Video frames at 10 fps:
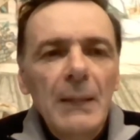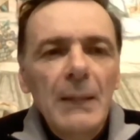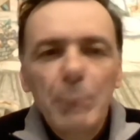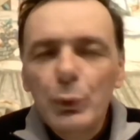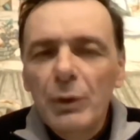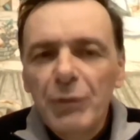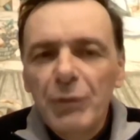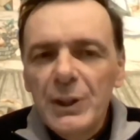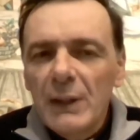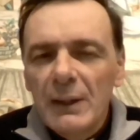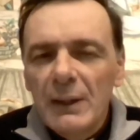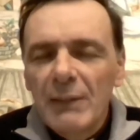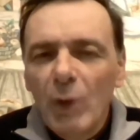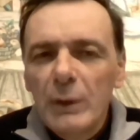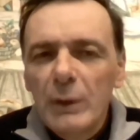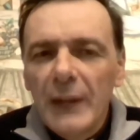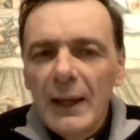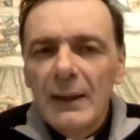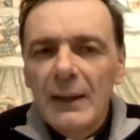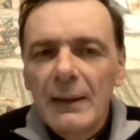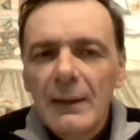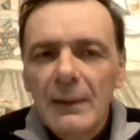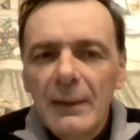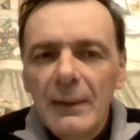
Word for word: il punto difficile tante volte è